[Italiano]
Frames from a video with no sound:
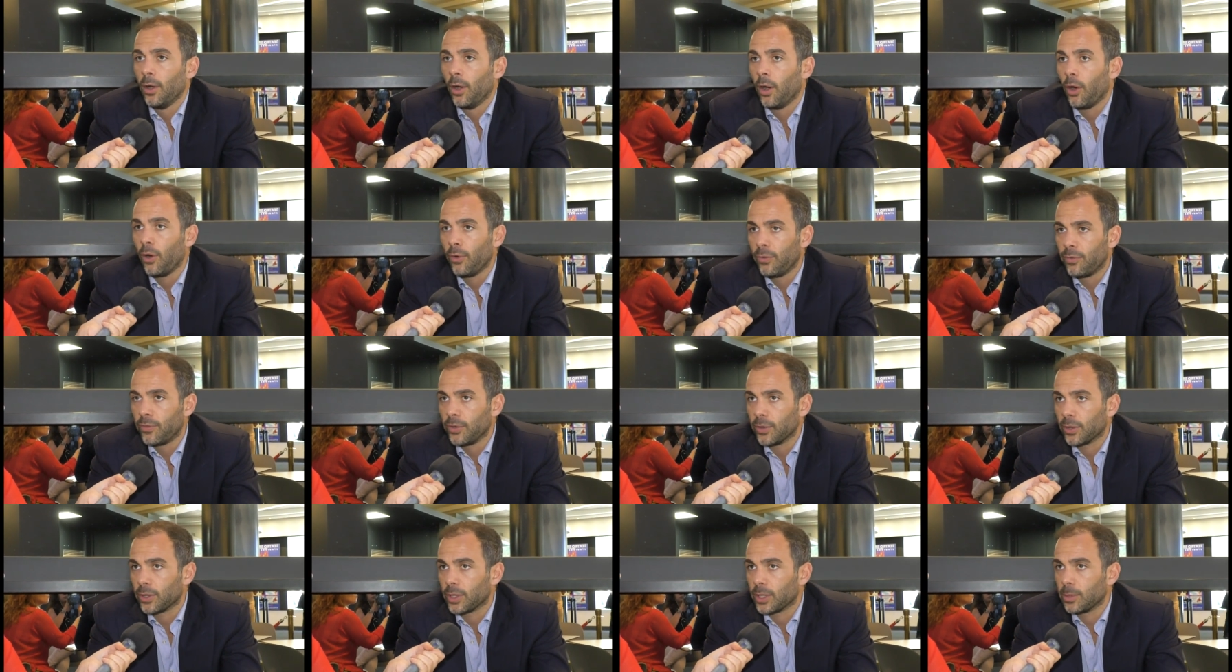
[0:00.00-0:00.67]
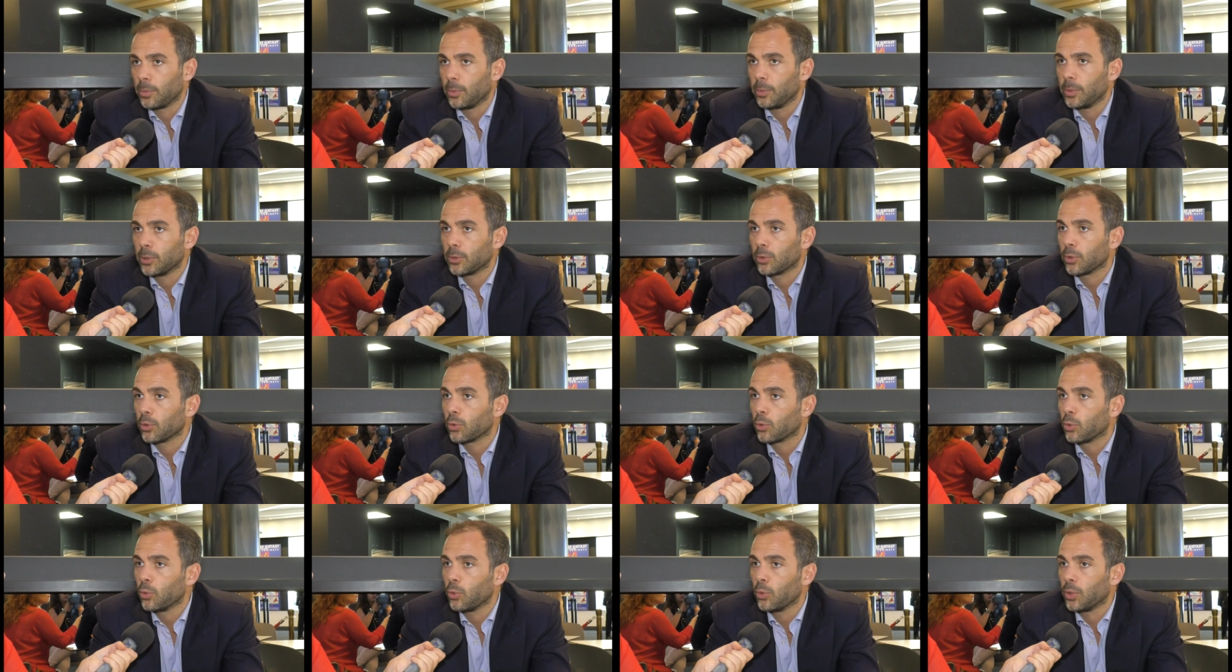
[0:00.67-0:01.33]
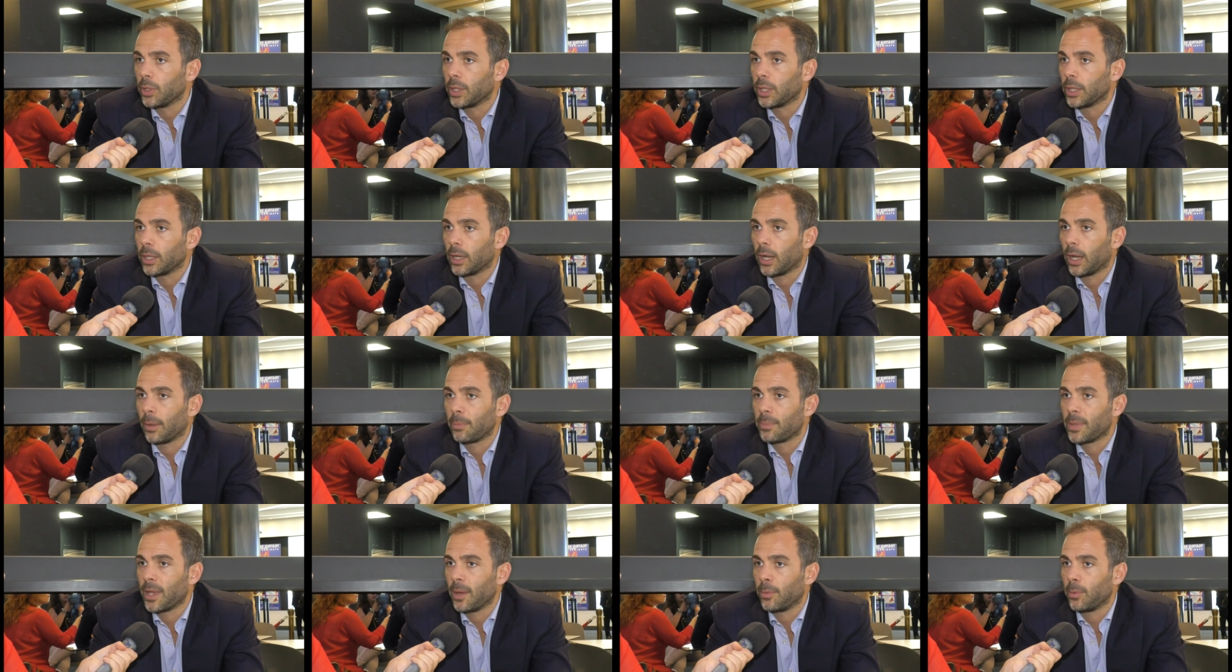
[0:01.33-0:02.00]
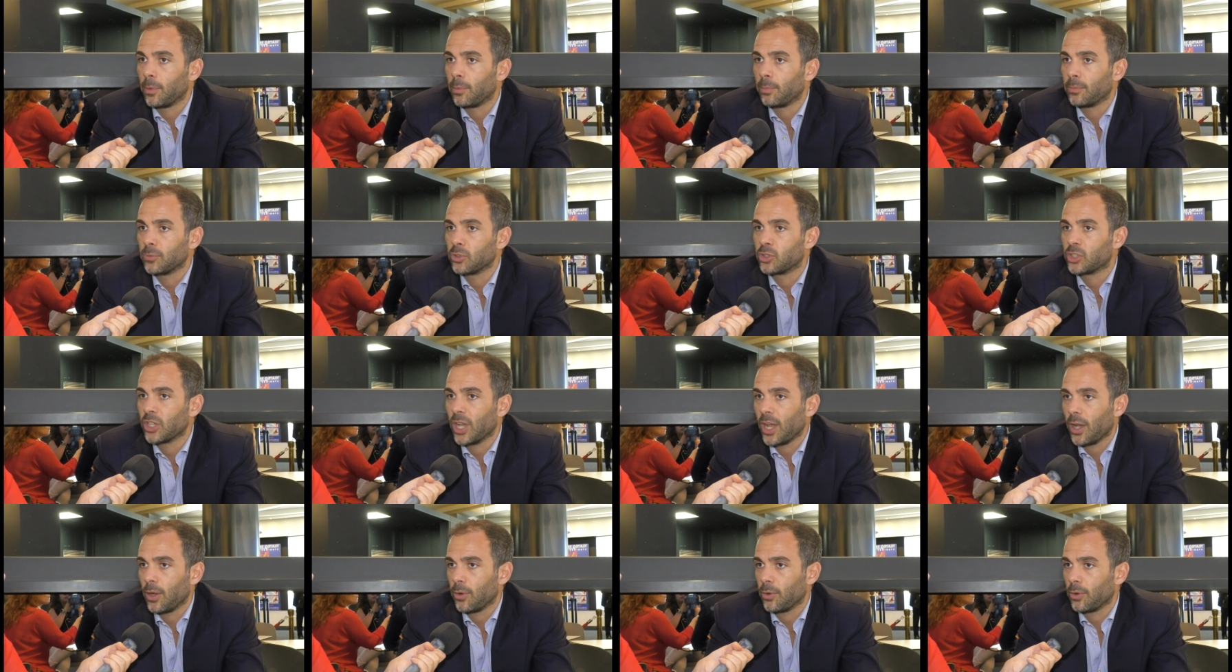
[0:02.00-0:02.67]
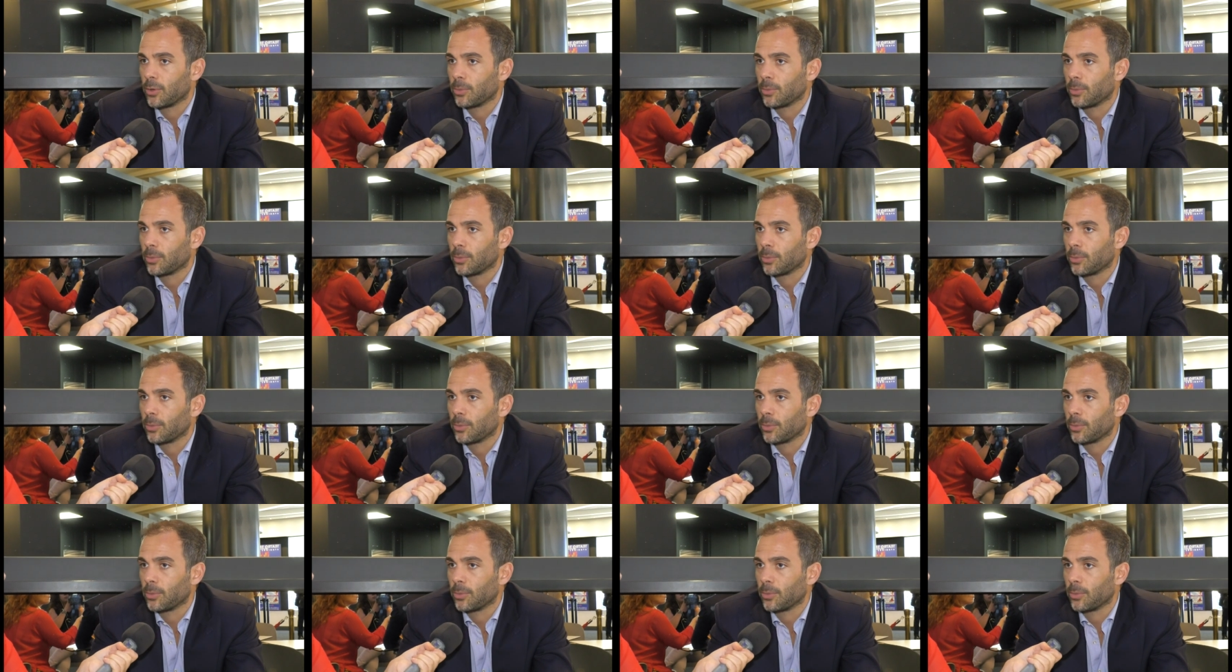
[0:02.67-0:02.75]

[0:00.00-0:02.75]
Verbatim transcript: Ovvio che nel momento in cui abbiamo già